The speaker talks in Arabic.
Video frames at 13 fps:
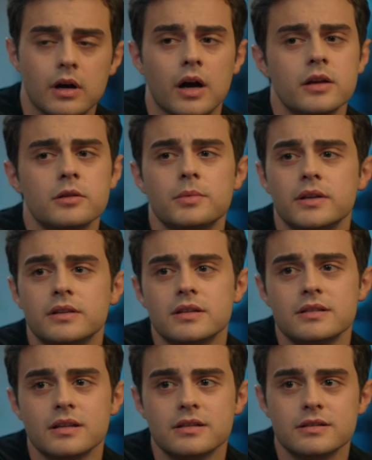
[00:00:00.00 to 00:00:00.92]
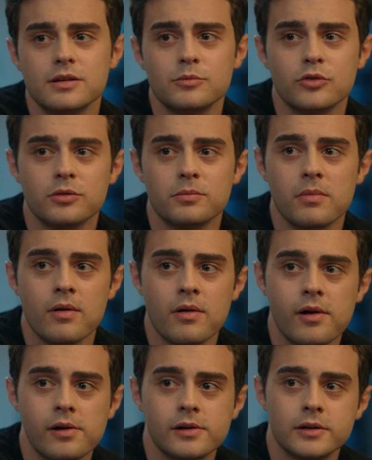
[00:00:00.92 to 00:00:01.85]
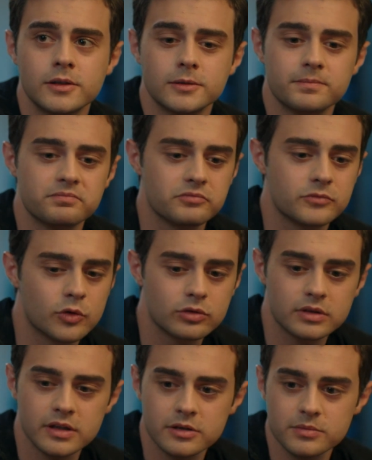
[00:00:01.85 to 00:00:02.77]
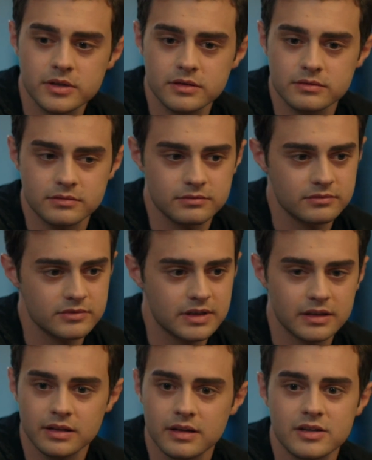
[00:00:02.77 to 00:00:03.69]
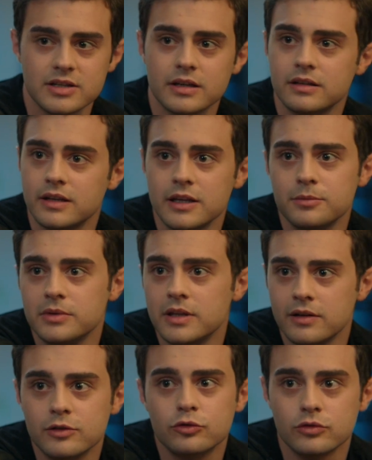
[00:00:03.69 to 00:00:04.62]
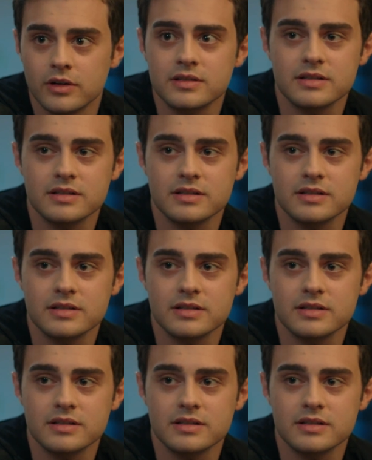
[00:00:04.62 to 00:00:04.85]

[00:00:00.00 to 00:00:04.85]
مالي بحاجة لمساعدة حدا علاماتي ممتازة وبصح لي مقعد بجامعة